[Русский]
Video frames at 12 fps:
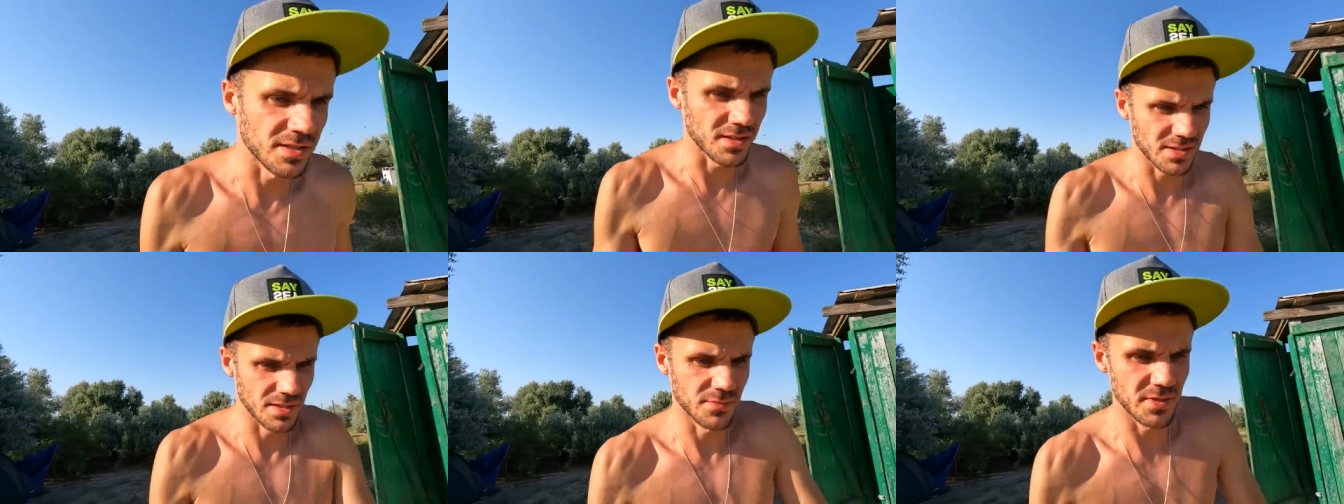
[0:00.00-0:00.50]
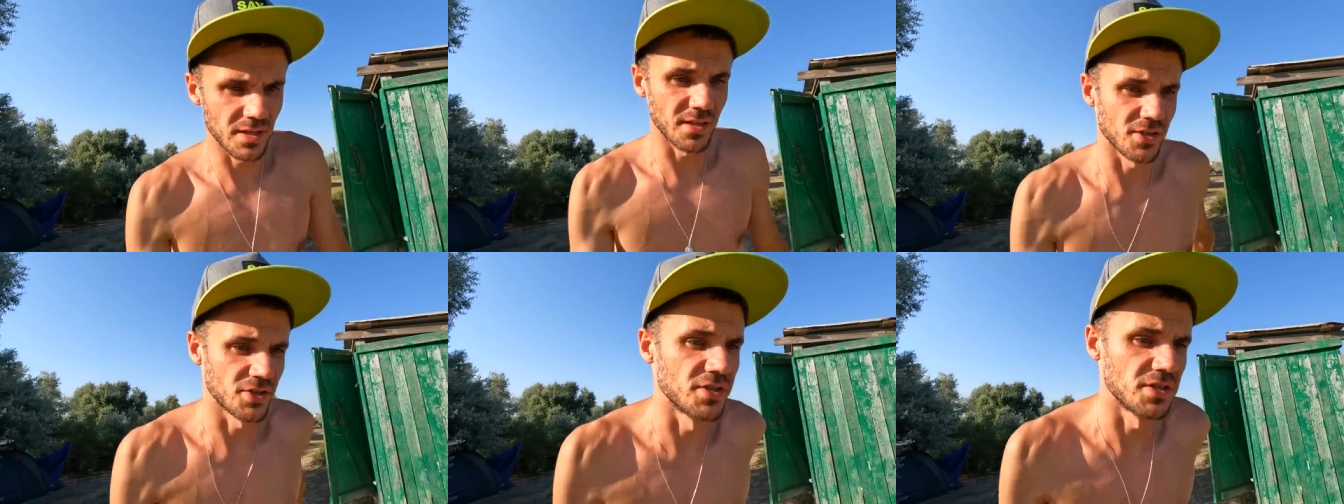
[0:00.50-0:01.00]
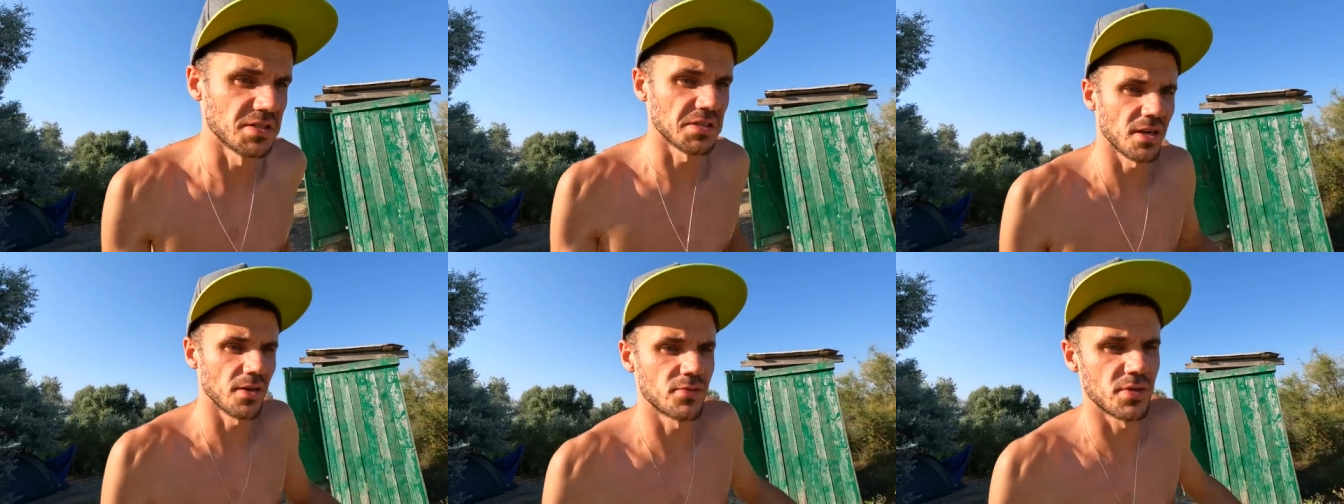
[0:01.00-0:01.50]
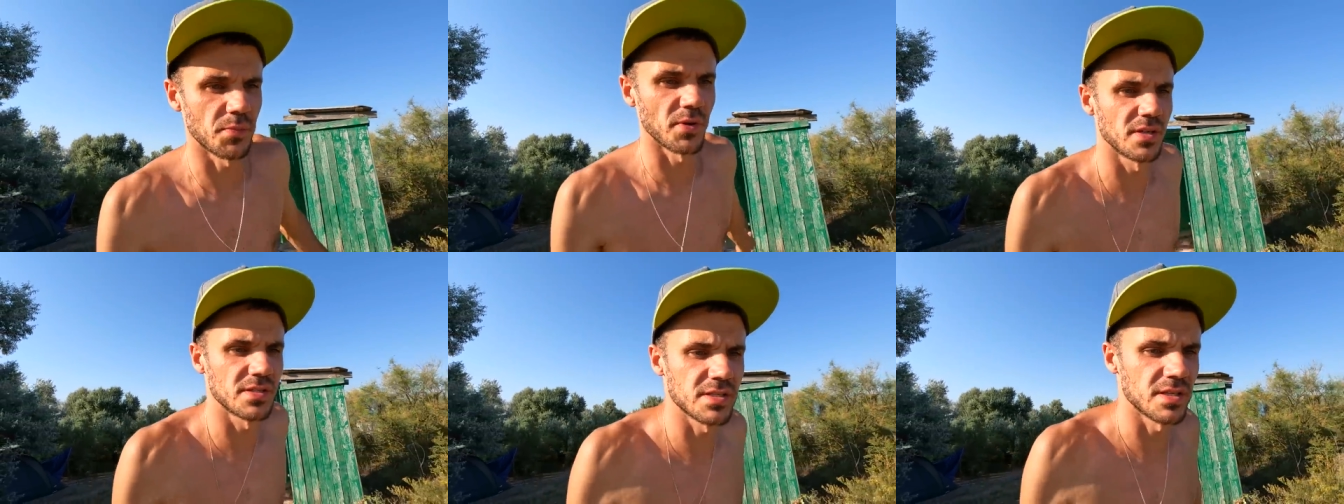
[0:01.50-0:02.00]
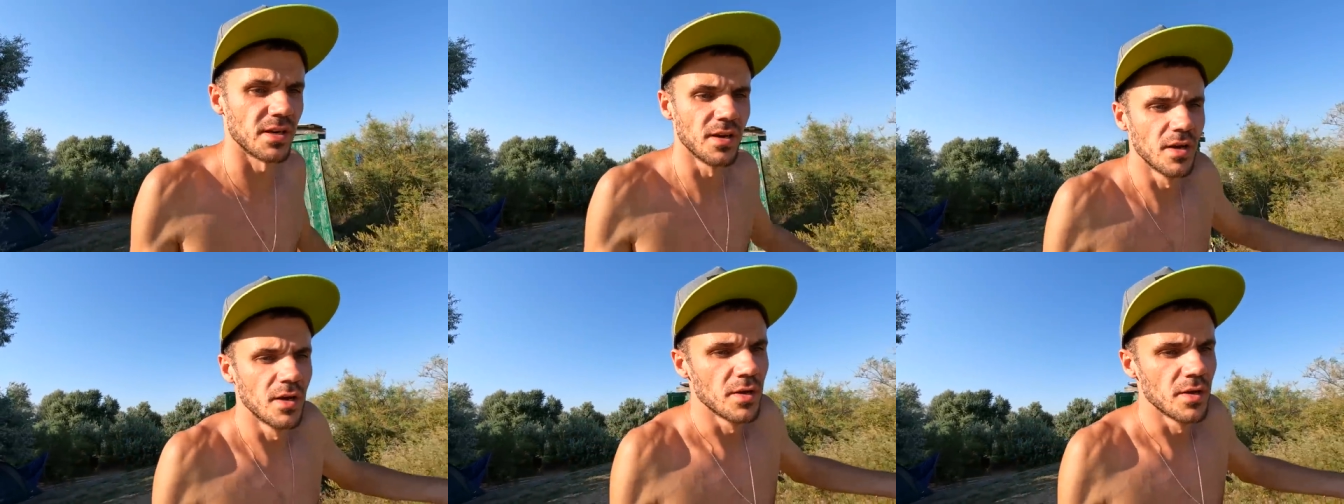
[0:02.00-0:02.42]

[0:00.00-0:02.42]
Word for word: Я на самом деле даже не знаю, типа, если,